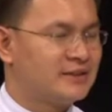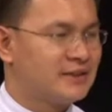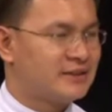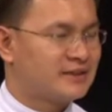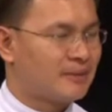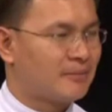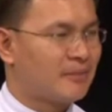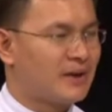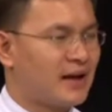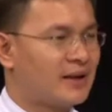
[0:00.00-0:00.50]
สิ่ง
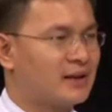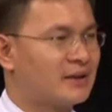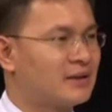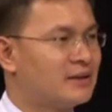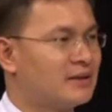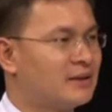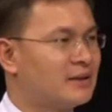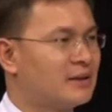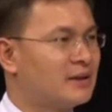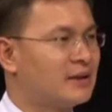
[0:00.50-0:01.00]
สำคัญ
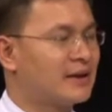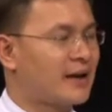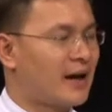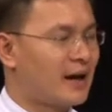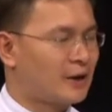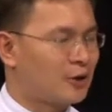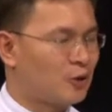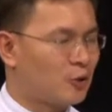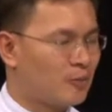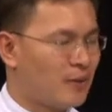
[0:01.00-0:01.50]
คือการ
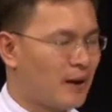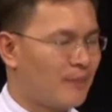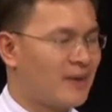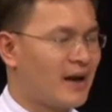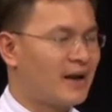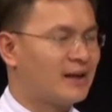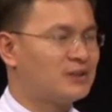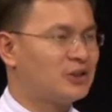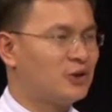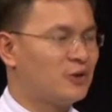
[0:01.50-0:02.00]
ดูแบบอ
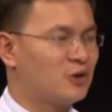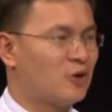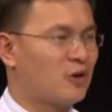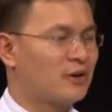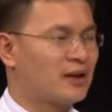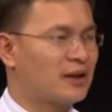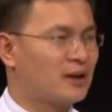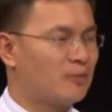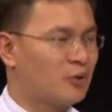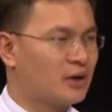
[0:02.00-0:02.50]
ย่างชีวิตของ
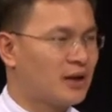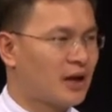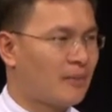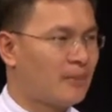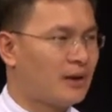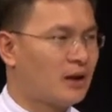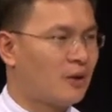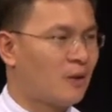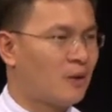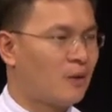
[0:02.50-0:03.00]
ท่านบุญคาเม
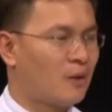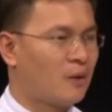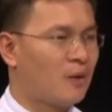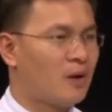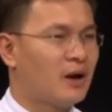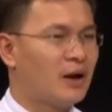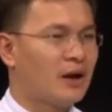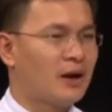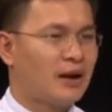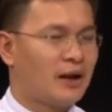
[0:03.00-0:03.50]
โล
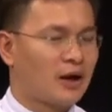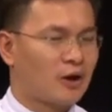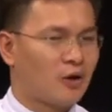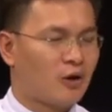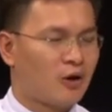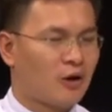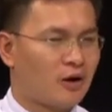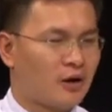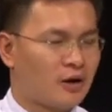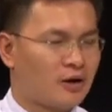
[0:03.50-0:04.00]
แล้วก็
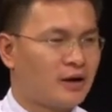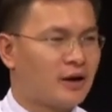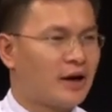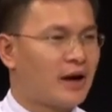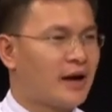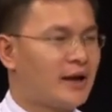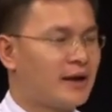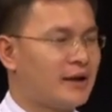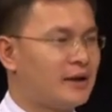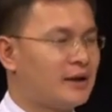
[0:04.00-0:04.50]

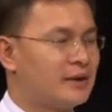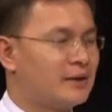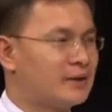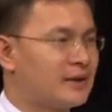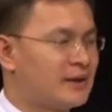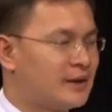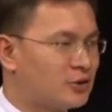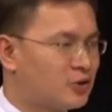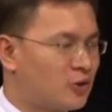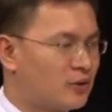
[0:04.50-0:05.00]
ให้คิ
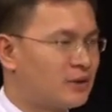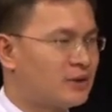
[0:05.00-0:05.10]
ดชน